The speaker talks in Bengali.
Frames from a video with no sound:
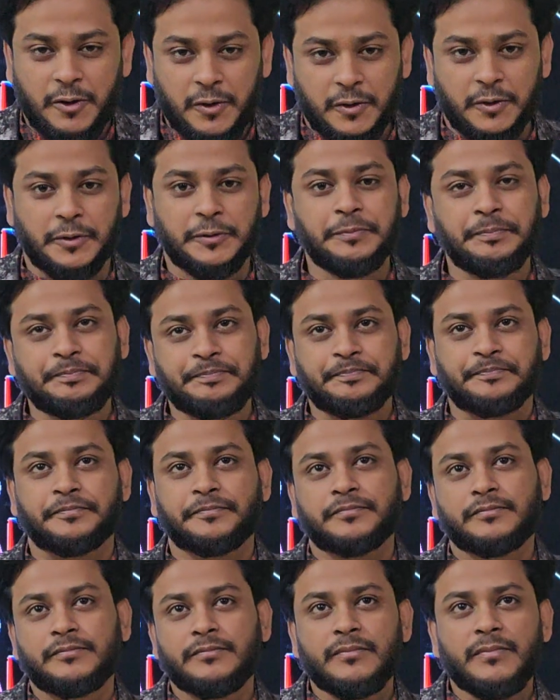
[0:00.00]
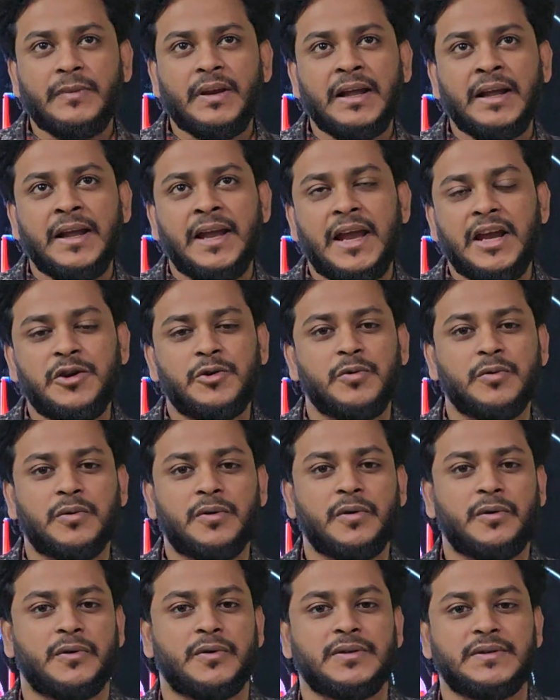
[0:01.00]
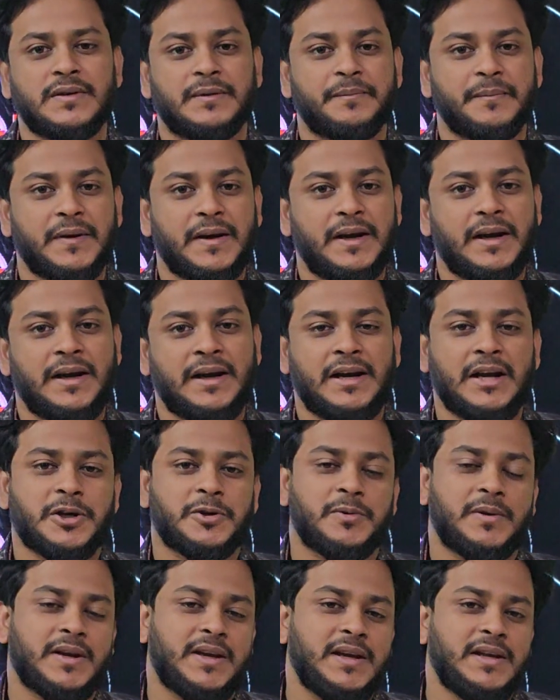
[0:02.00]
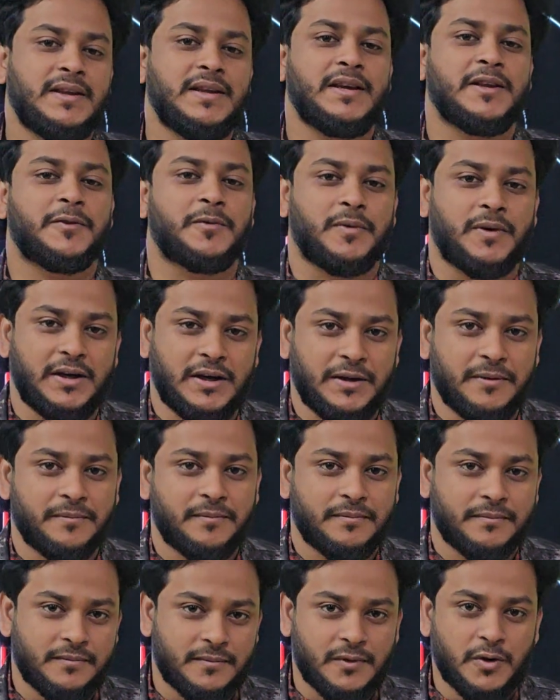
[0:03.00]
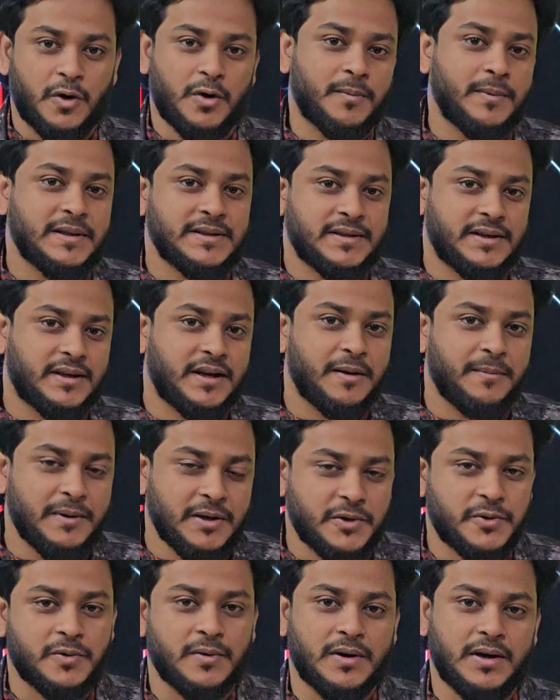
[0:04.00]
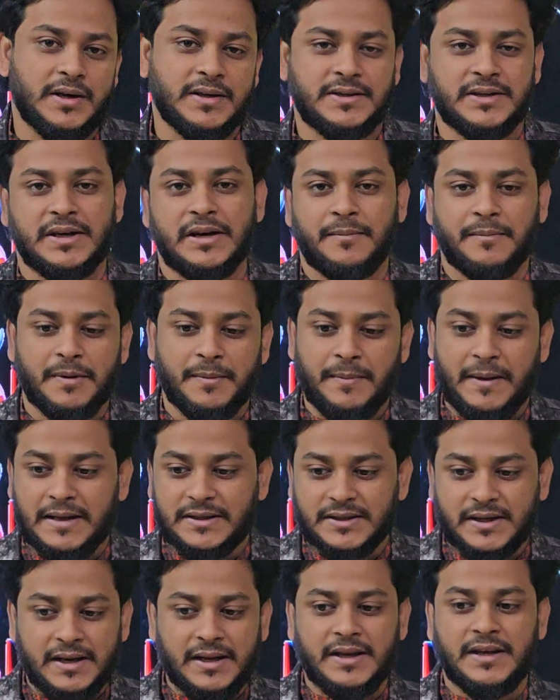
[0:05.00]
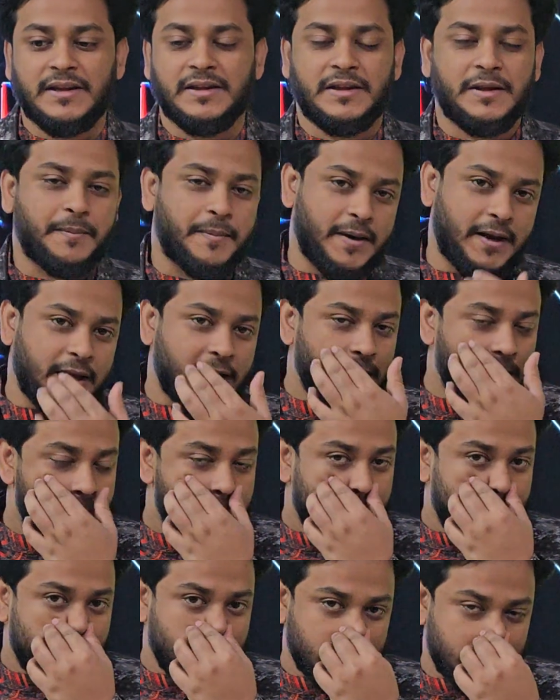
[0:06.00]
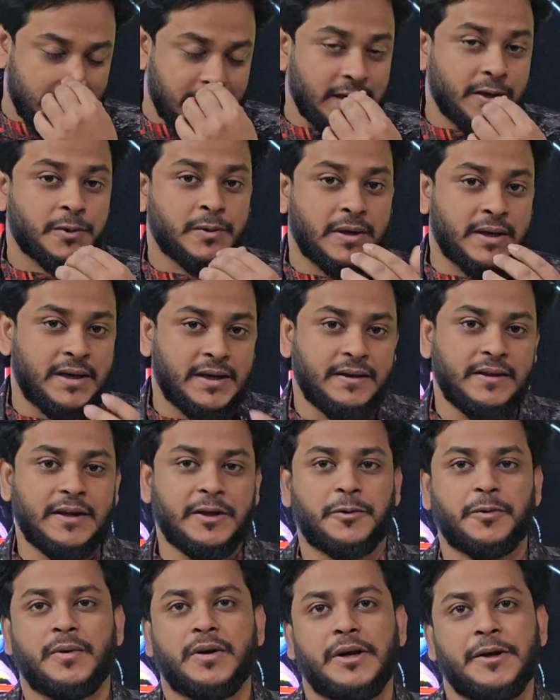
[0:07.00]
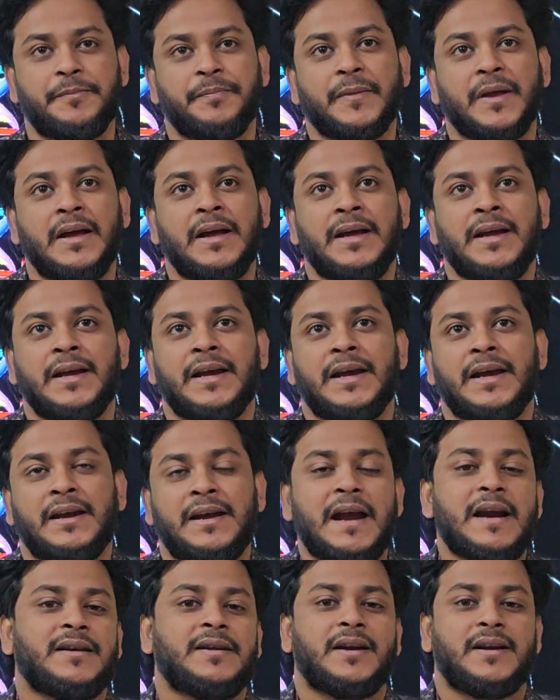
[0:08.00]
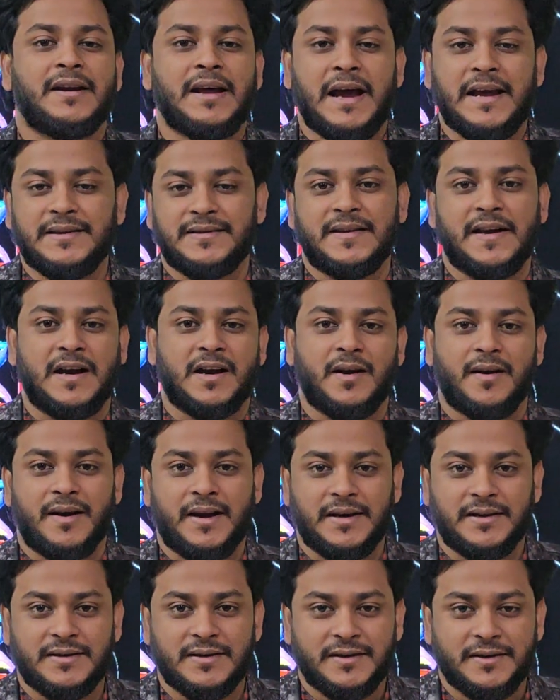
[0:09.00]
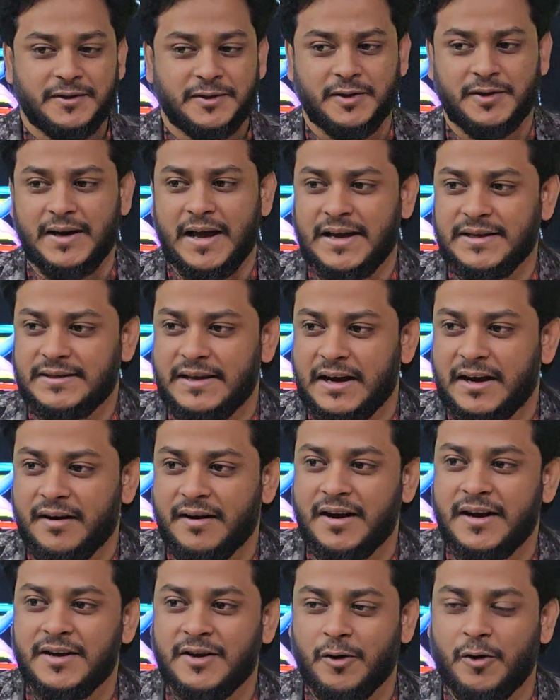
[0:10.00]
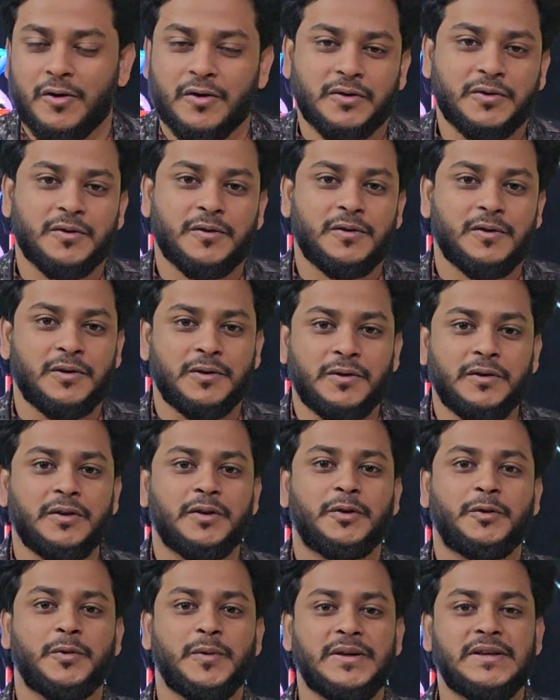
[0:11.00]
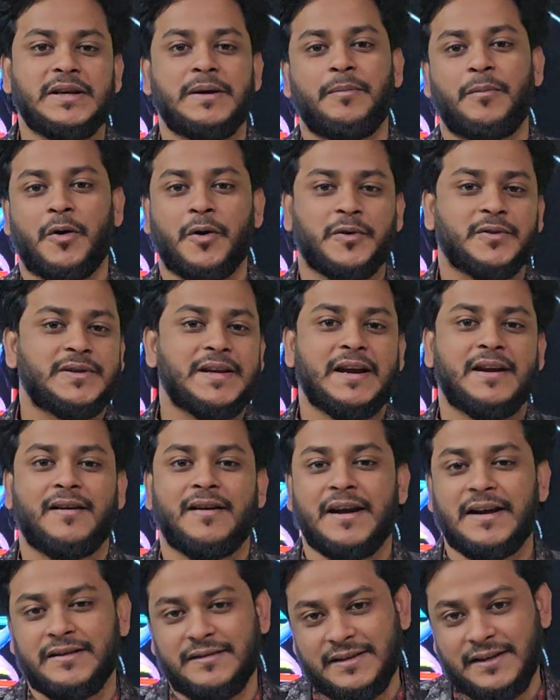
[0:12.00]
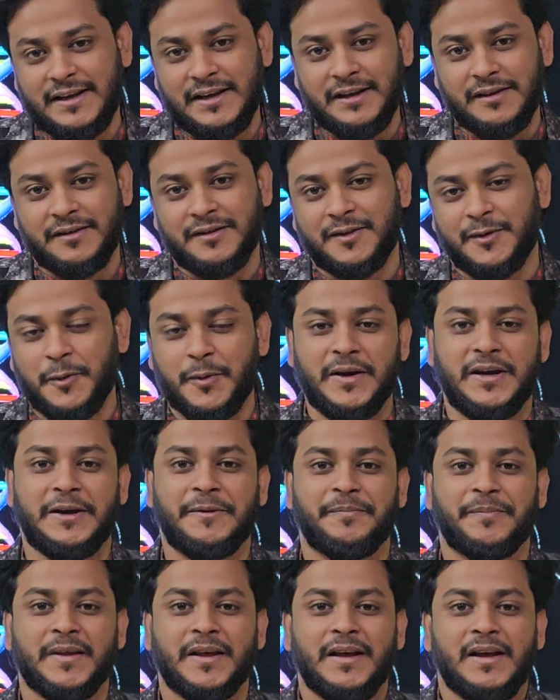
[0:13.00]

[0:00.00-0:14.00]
এখন এই সুক্রোজ এটা আসলে কি দিয়ে তৈরি নর্মাল যে টেবিল সুগার যেটা আমরা বাজারে কিনতে পাই সেটা আসলে কি দিয়ে তৈরি এটা একটা ডাইস্যাকারাইড সো ডাইস্যাকারাইড অর্থ হলো দুইটা মনোস্যাকারাইড দিয়ে তৈরি